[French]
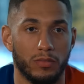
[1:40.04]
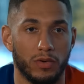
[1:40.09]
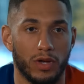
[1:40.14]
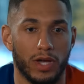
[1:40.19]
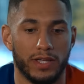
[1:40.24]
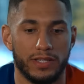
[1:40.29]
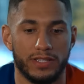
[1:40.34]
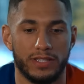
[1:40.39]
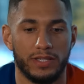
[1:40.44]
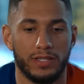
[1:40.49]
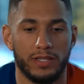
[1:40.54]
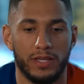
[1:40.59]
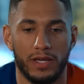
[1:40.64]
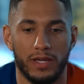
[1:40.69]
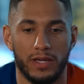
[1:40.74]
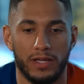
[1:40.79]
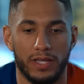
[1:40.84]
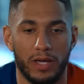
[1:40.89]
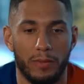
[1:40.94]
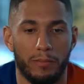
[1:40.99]
mon quartier,
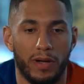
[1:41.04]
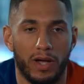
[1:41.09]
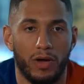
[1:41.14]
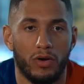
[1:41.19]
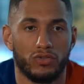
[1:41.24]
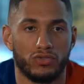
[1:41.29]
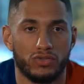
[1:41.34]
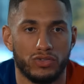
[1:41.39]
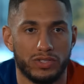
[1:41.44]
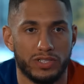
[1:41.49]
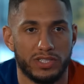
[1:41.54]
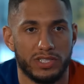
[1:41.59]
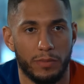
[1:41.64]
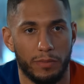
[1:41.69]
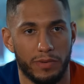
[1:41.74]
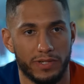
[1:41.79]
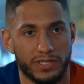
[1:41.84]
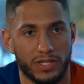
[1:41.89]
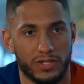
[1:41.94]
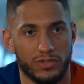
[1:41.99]
il n'y a, pas grand-chose qui s'est
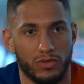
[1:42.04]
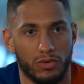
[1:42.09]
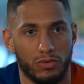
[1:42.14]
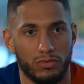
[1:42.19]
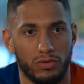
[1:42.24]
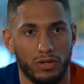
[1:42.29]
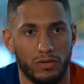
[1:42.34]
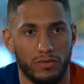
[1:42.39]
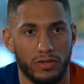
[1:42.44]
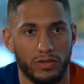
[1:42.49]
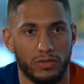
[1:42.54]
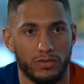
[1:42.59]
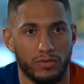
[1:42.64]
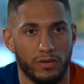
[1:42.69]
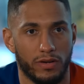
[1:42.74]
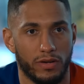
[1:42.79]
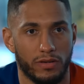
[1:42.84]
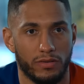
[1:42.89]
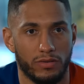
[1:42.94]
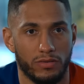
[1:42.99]
passé à chantel les tu
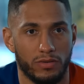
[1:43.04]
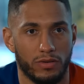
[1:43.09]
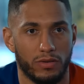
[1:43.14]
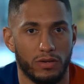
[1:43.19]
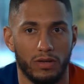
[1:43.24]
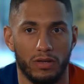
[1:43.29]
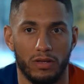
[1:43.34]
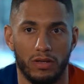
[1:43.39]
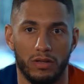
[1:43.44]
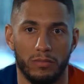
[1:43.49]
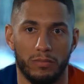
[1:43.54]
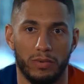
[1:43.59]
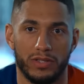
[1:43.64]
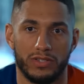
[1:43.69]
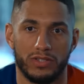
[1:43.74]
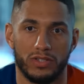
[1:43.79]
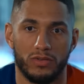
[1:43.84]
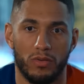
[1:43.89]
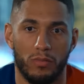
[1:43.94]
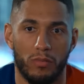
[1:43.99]
vois. Donc, euh, à partir du